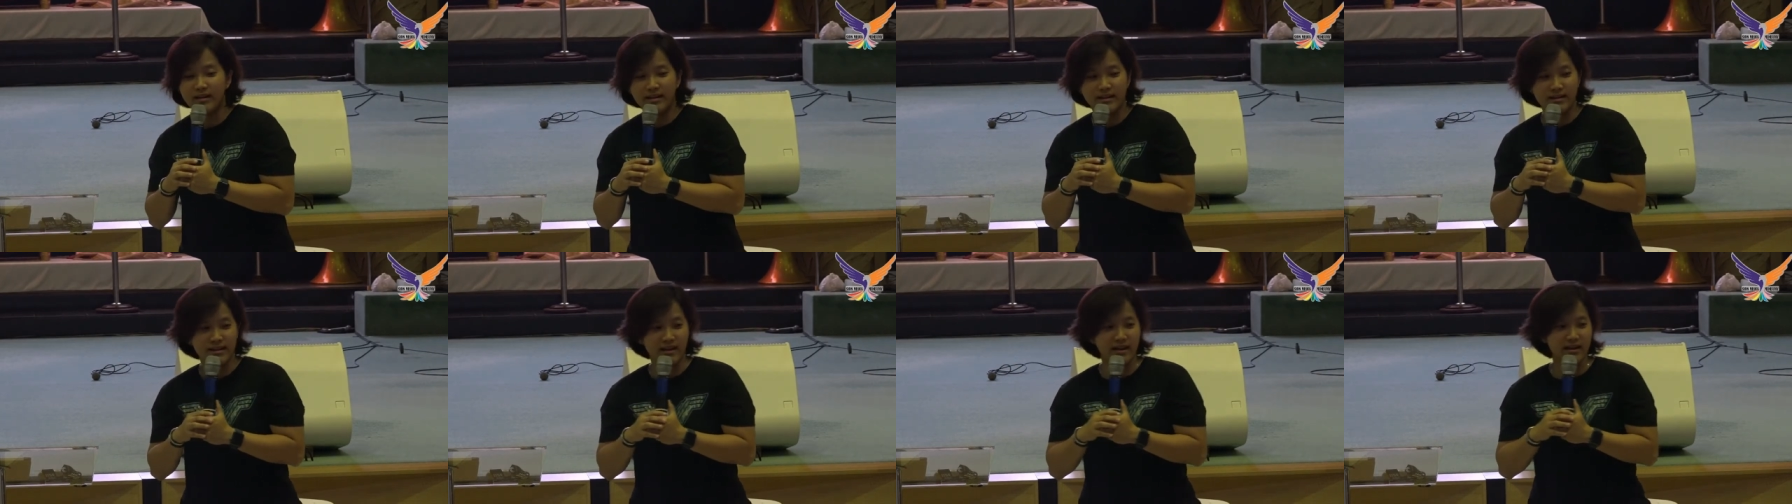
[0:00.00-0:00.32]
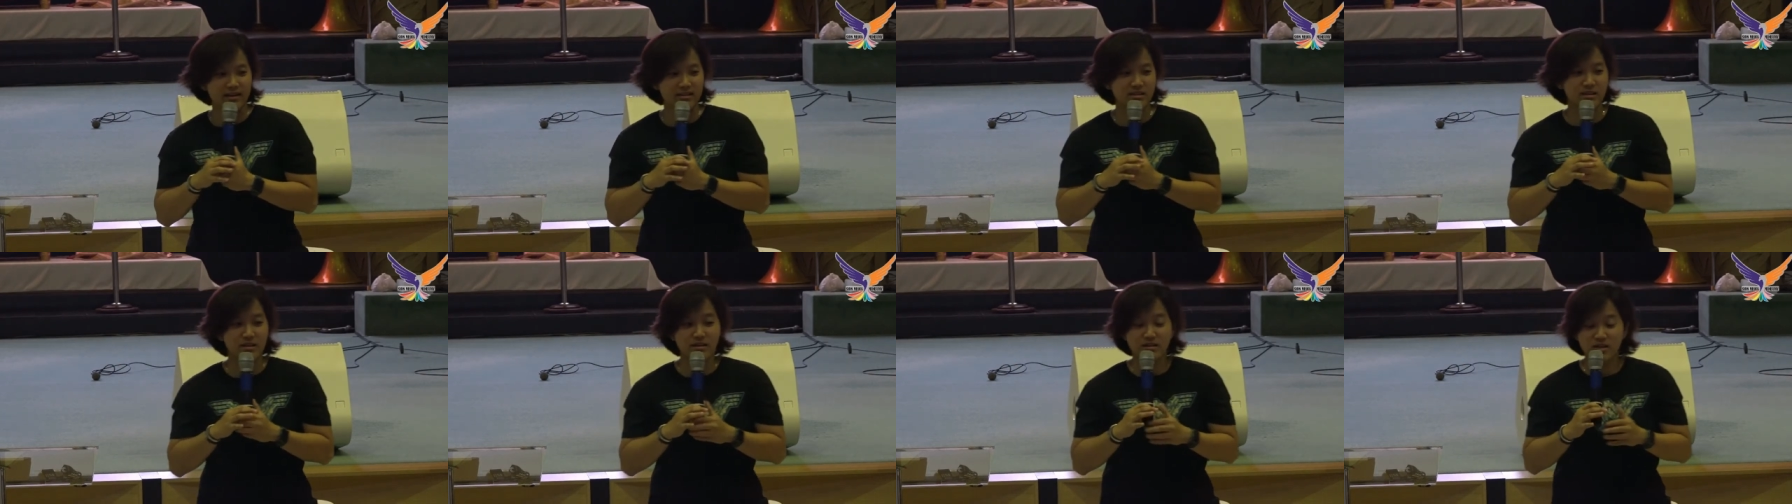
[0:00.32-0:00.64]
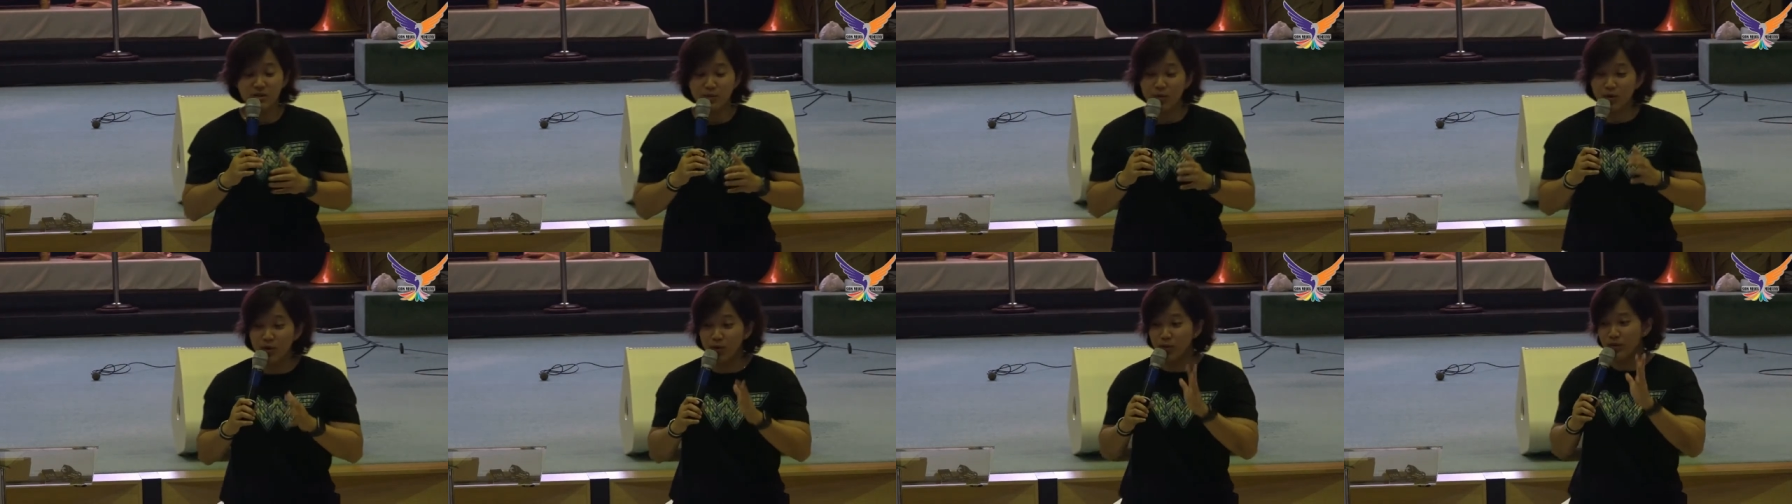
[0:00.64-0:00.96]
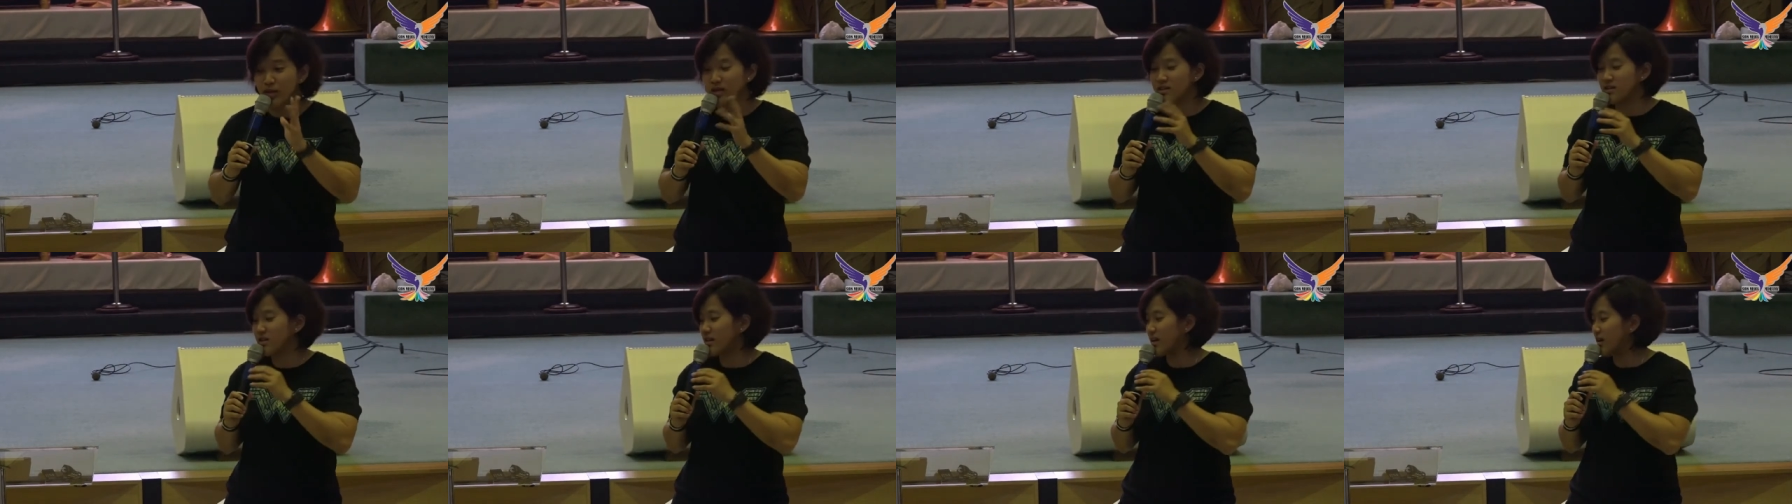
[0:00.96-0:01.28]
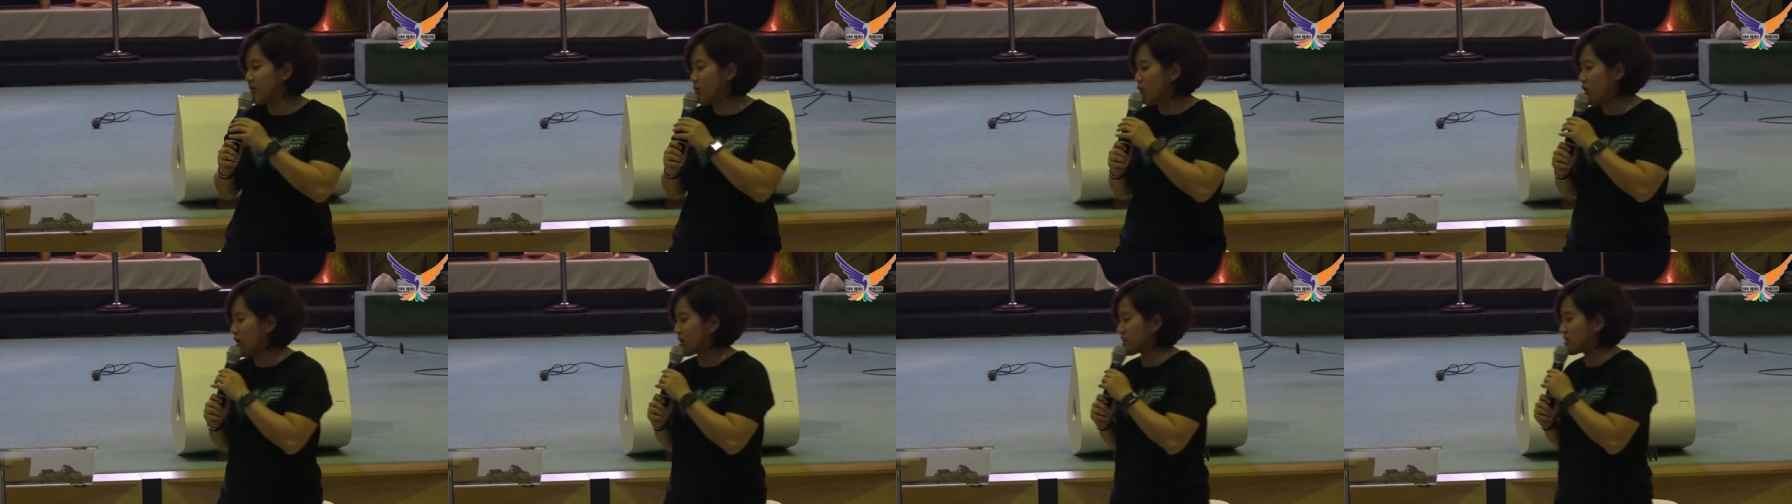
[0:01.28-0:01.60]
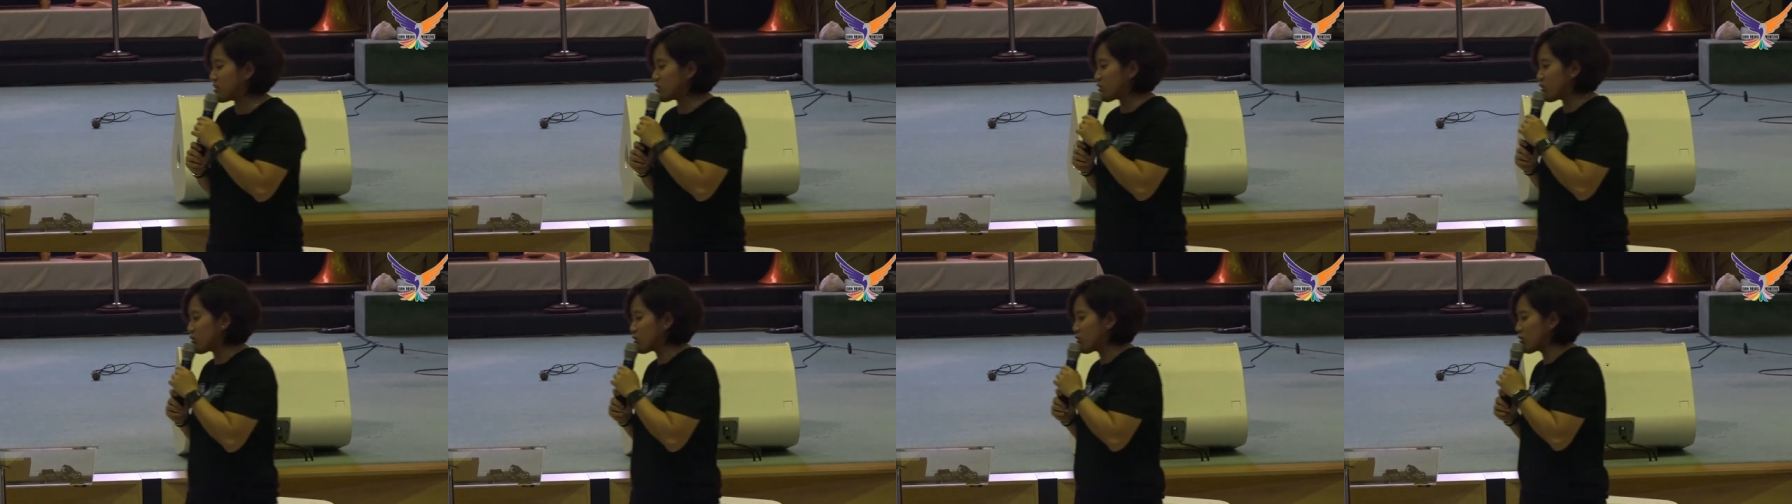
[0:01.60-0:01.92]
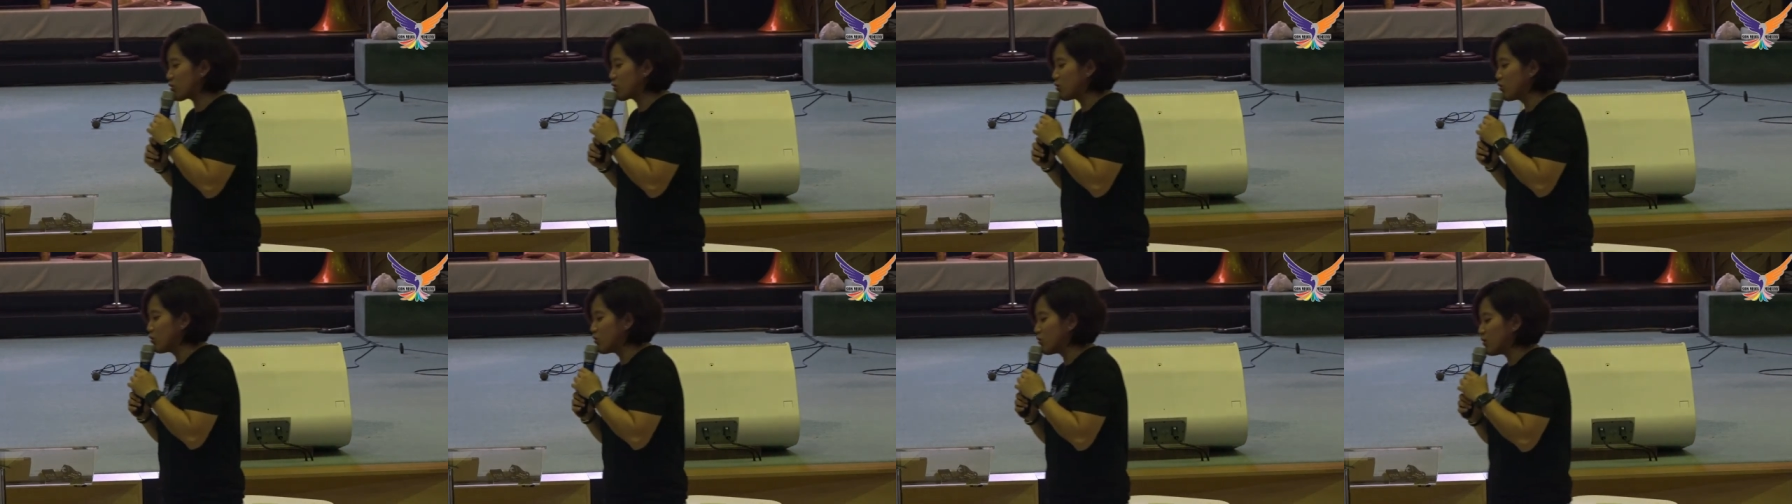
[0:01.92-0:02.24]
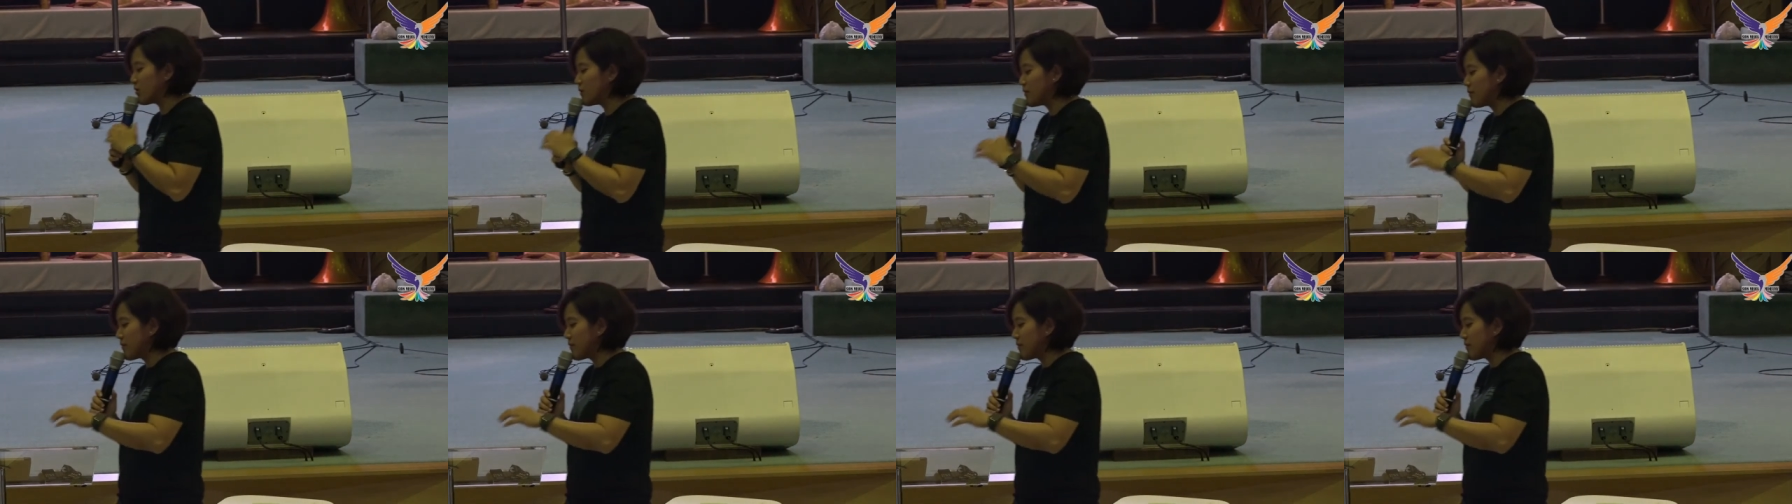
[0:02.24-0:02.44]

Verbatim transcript: Nah, sebelumnya saya mau kasih contoh dulu.